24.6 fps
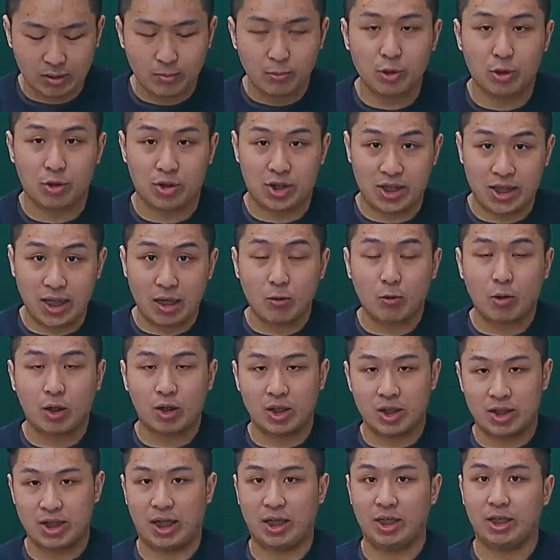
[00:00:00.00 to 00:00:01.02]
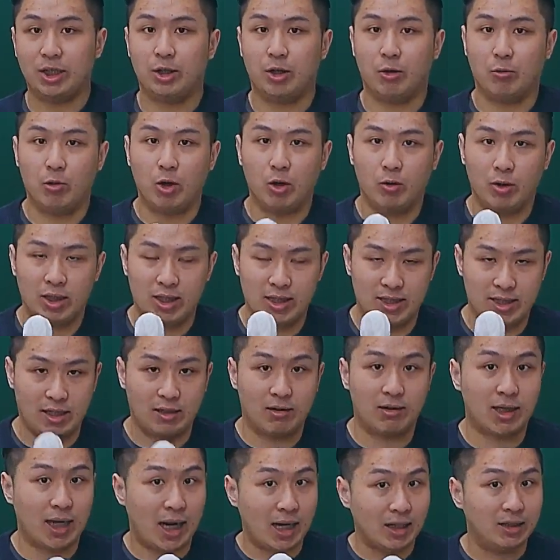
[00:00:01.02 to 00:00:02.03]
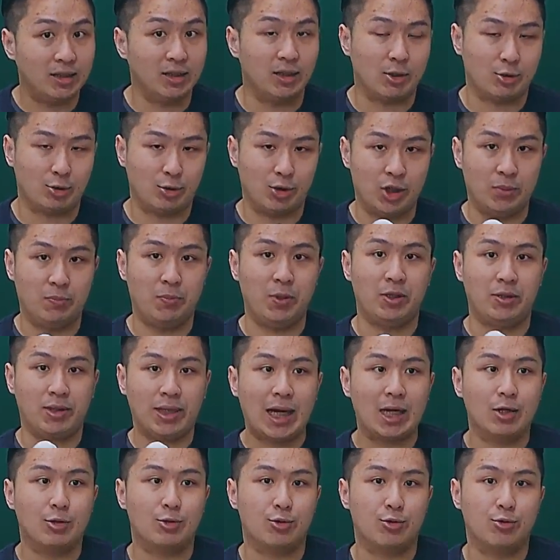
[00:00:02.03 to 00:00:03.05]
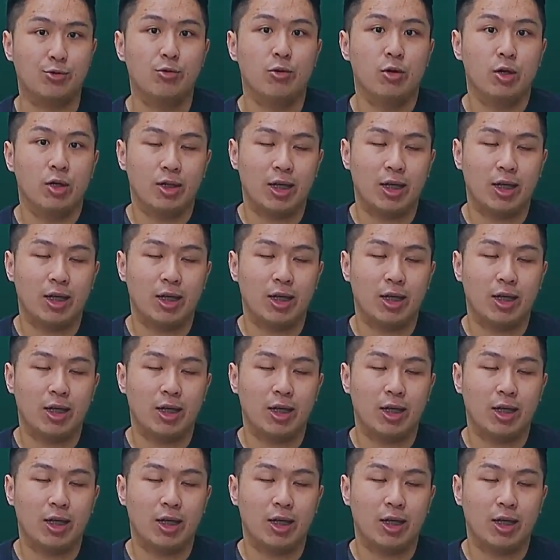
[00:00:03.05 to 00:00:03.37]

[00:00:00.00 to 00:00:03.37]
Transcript: 有相关的讲义内容，我也会在讲到该题的时候一并带出。